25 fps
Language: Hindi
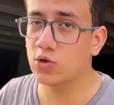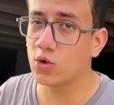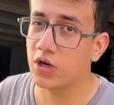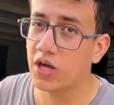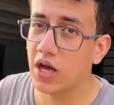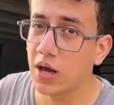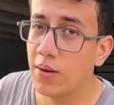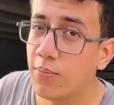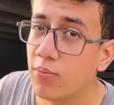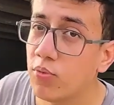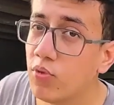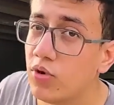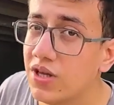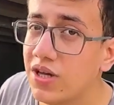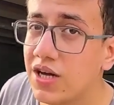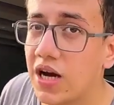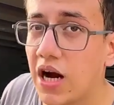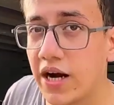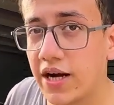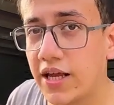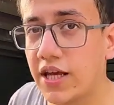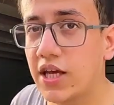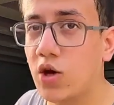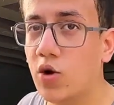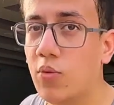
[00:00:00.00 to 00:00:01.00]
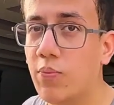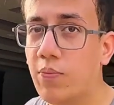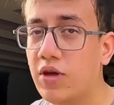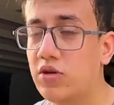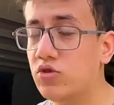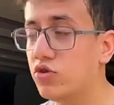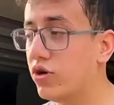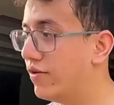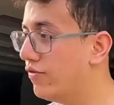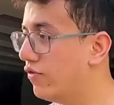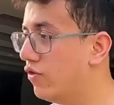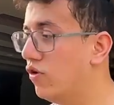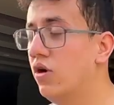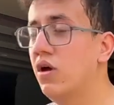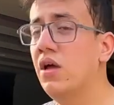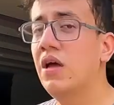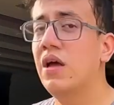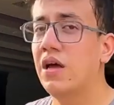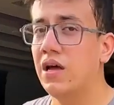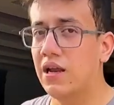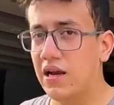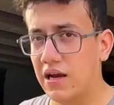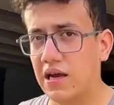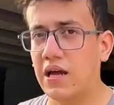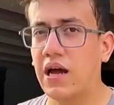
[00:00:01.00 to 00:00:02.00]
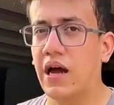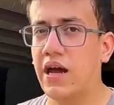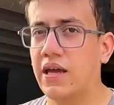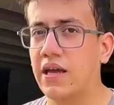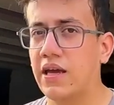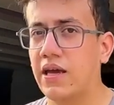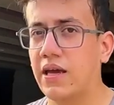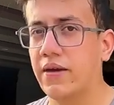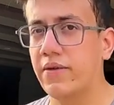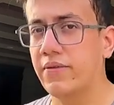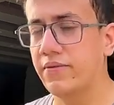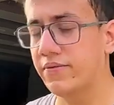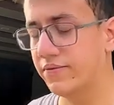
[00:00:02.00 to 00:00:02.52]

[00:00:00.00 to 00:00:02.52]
जो कि हम पूरी गाड़ी के ऊपर जो है वो लगाएंगे